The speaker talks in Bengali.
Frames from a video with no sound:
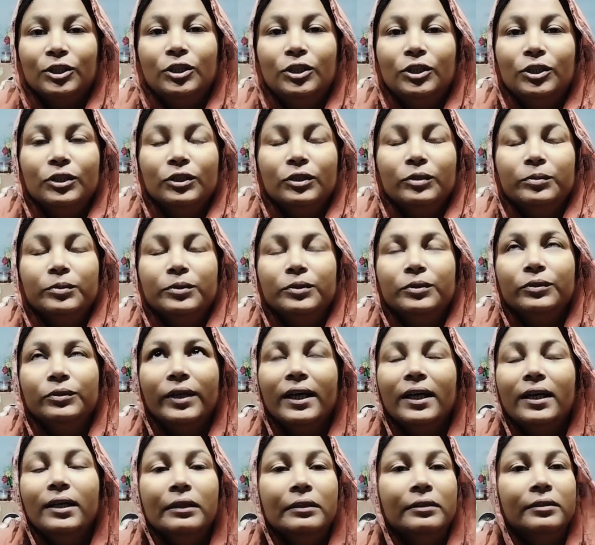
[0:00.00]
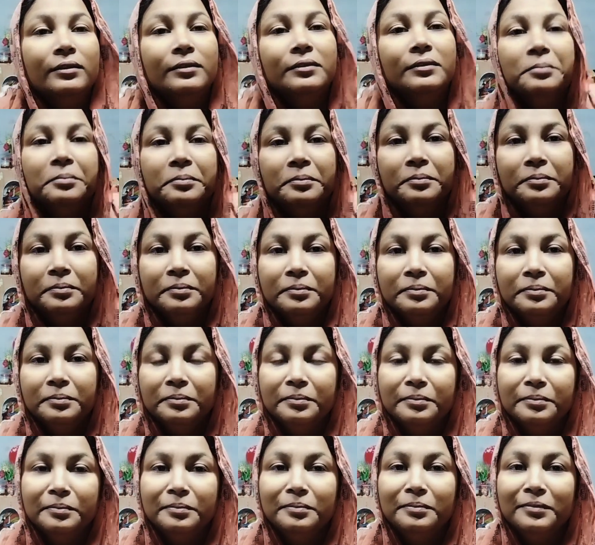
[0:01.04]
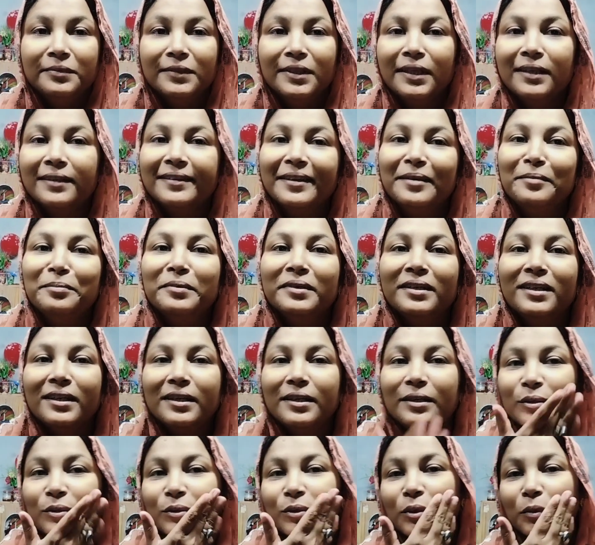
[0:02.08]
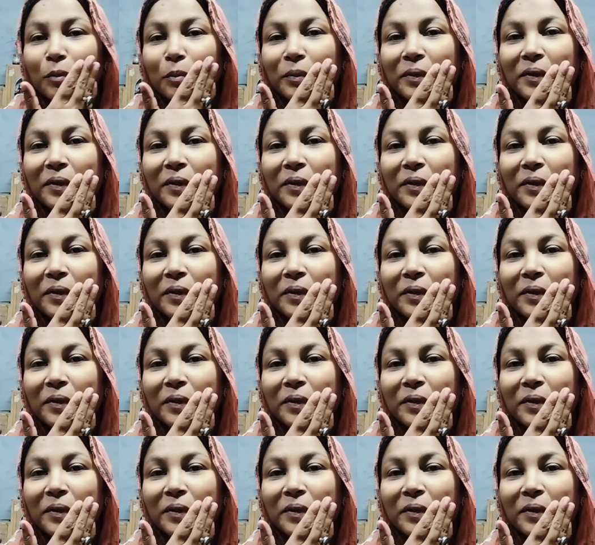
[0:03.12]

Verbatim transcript: তো বন্ধুরা দেখতেই পেলে কীরকম